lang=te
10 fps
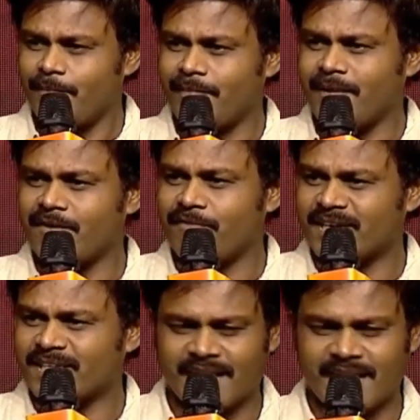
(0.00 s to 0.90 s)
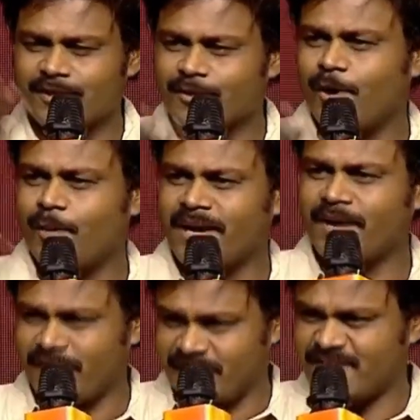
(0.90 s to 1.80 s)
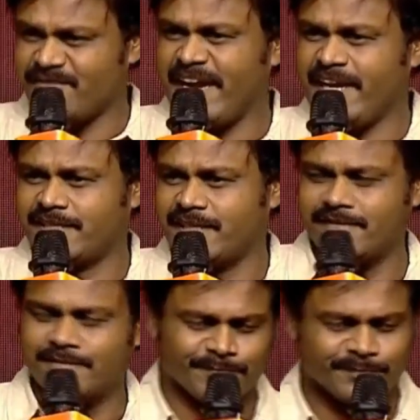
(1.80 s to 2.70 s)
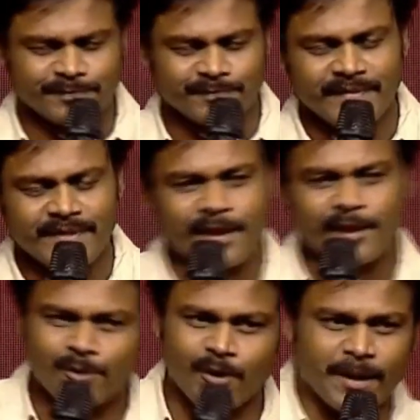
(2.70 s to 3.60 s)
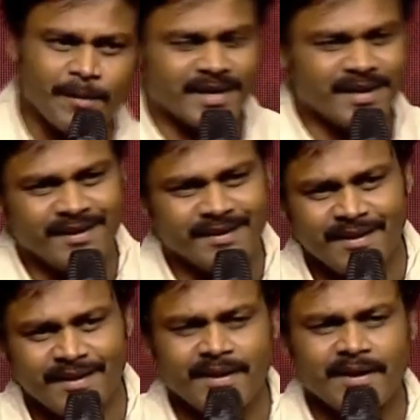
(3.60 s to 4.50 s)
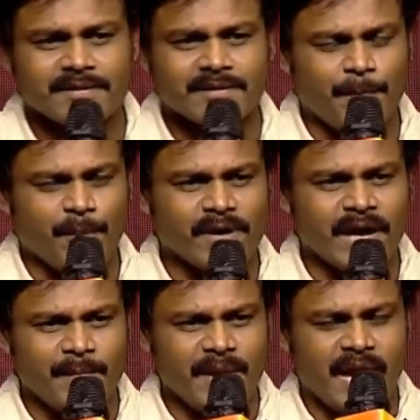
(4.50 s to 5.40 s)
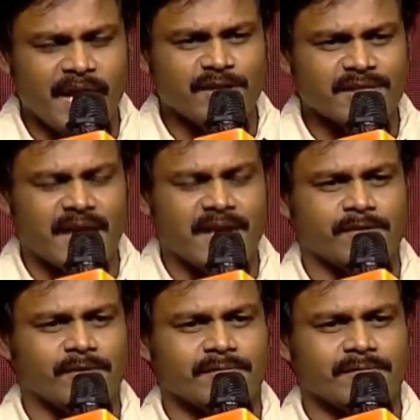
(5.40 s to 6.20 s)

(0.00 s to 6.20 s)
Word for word: మన ఫంక్షన్ కాదు ఇది గోపన్న ఫంక్షన్ వెయిట్ సో కాబట్టి తప్పకుండా మే ఐదో తారీఖు